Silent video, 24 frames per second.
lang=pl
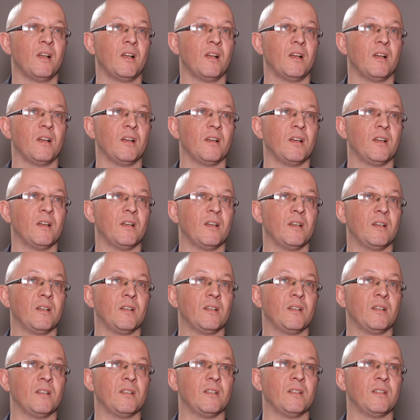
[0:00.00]

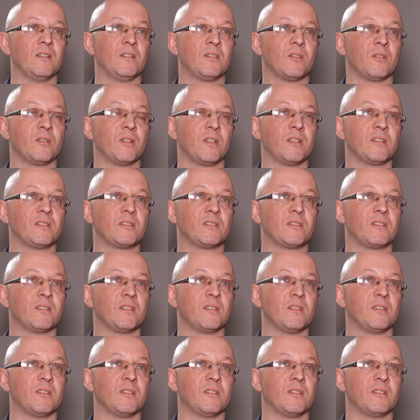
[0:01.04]
Y, to jest,
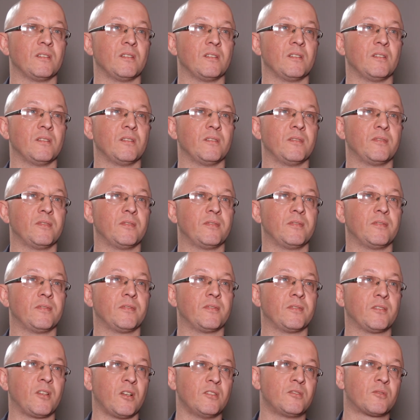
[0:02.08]
y,
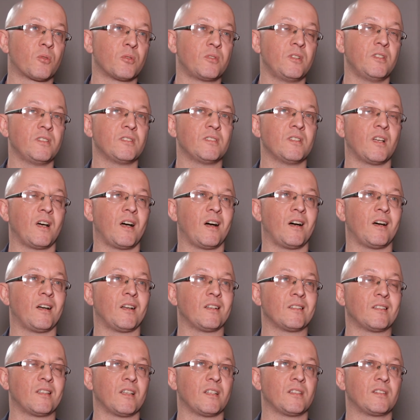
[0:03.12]
to jest
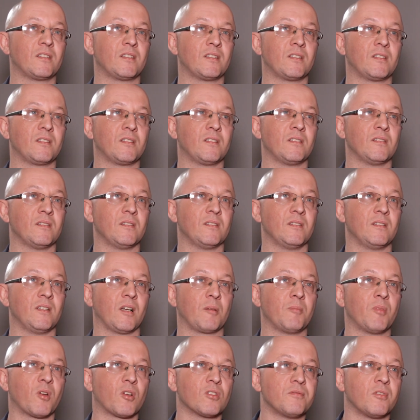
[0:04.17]
trucizna też y,
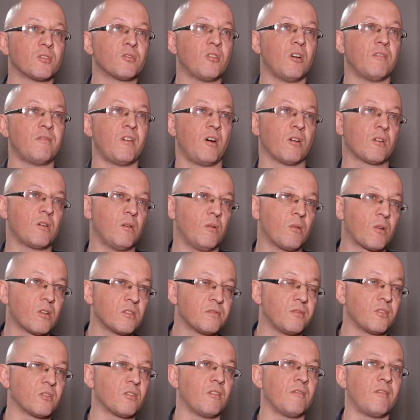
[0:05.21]
jakby rozwodowa, około
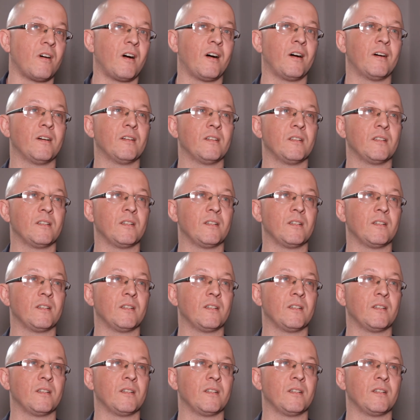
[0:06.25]
rozwodowa,